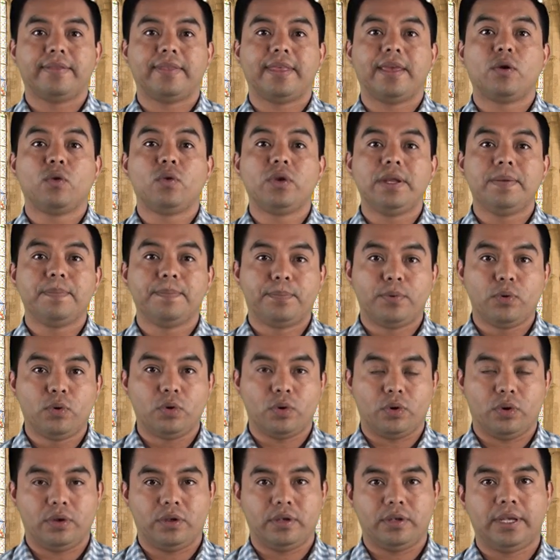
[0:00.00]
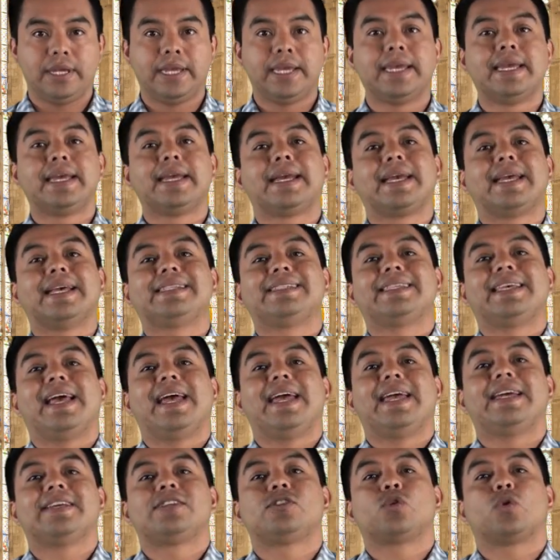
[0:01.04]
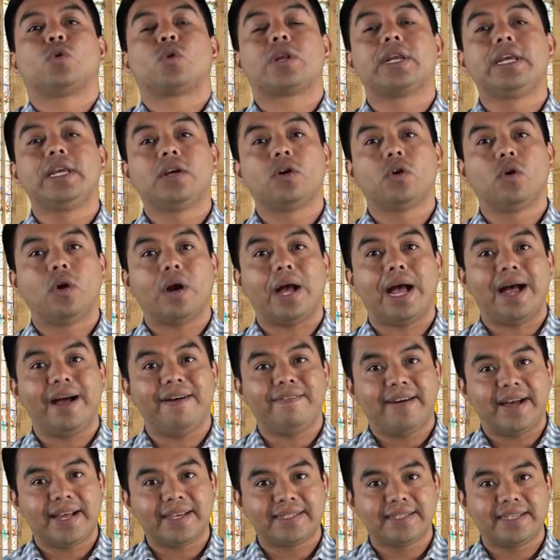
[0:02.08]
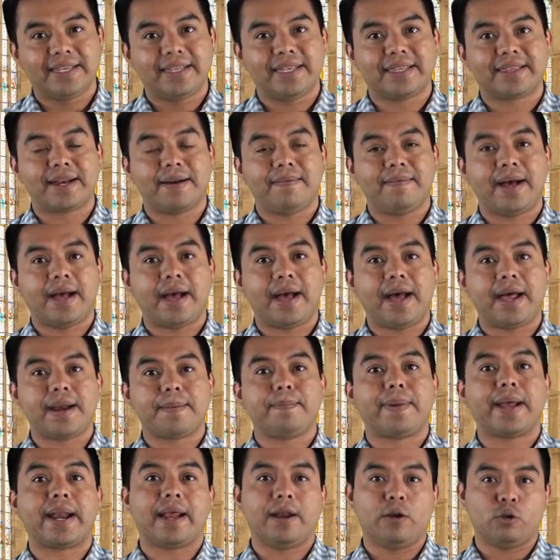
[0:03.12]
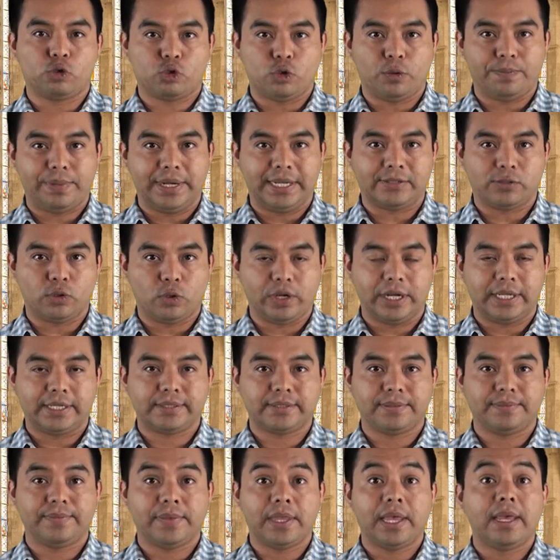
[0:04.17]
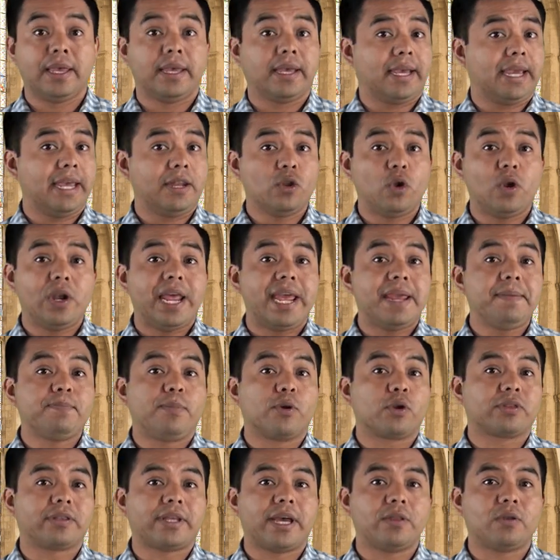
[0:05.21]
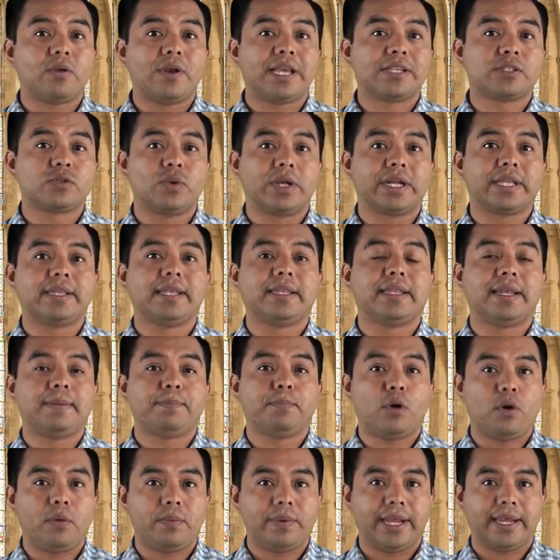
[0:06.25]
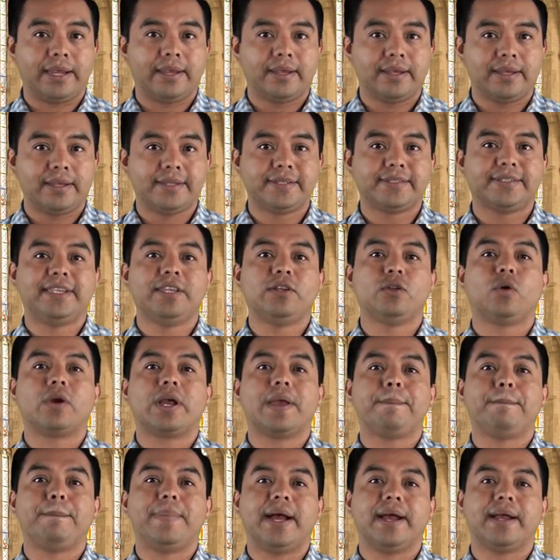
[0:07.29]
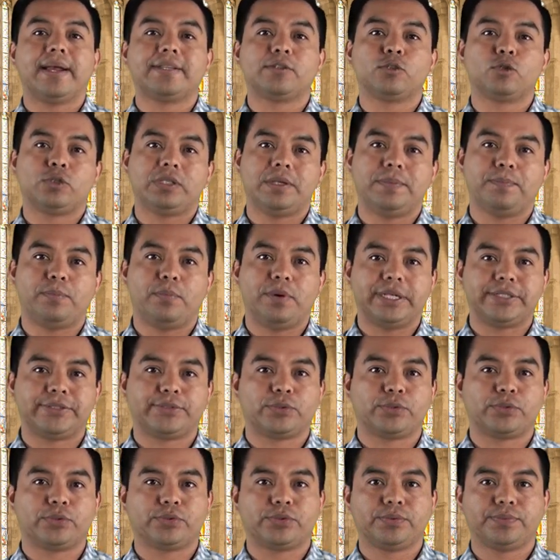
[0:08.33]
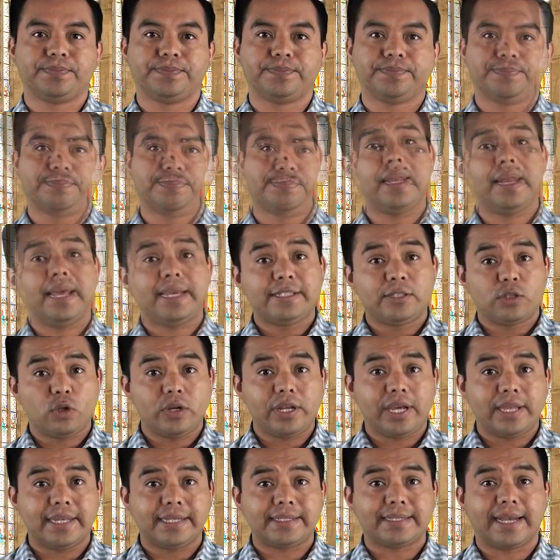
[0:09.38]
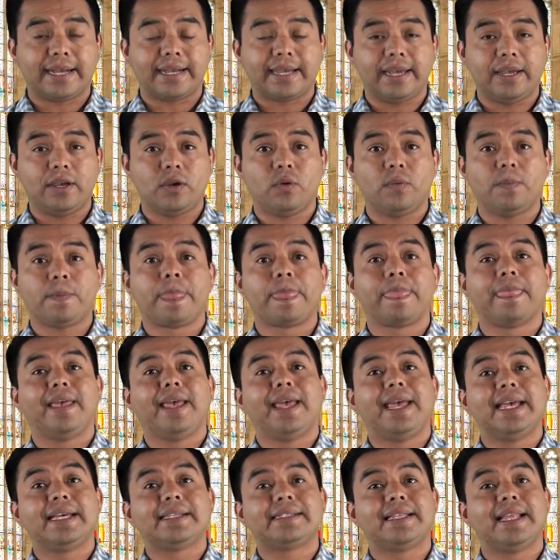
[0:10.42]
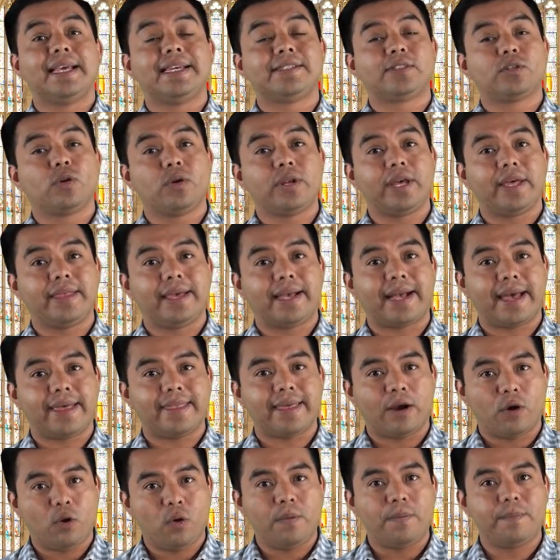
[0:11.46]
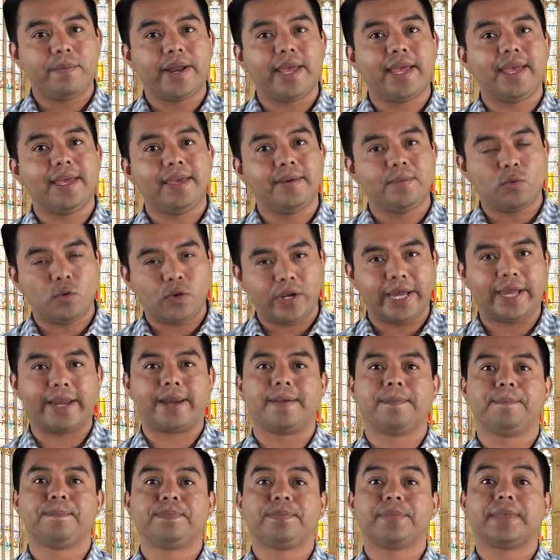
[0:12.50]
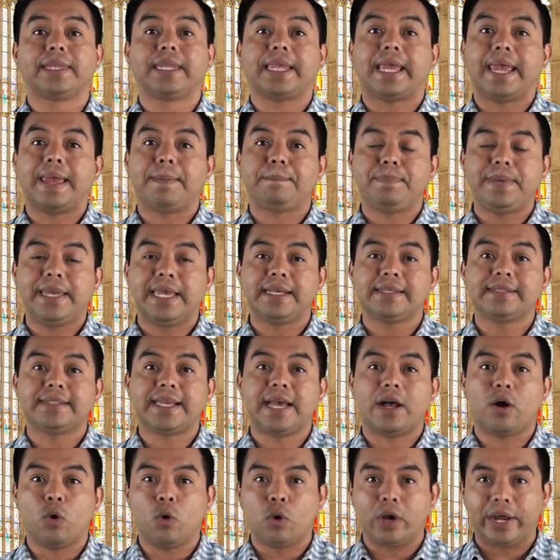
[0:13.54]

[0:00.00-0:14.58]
de un impuro, que se ha hecho rico a base de trabajar para los opresores, que no le ha importado la suerte del pobre, sino que pague sus impuestos. La historia de Saqueo es la historia de cada hombre y mujer que piensa